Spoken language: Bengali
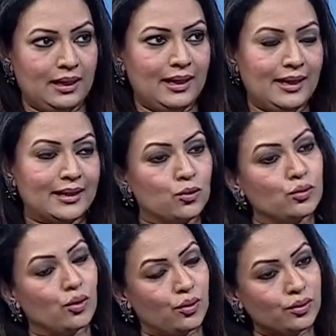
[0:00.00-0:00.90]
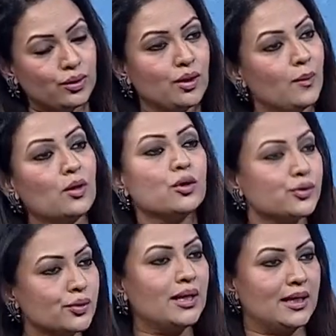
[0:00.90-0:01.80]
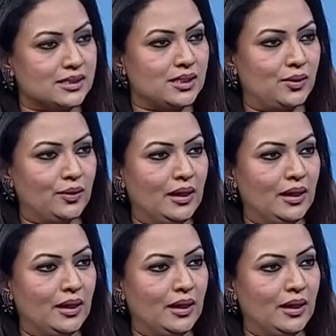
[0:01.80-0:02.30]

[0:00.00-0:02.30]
হ্যাঁ কিন্তু তখন কিন্তু আমার কষ্টই লেগেছিল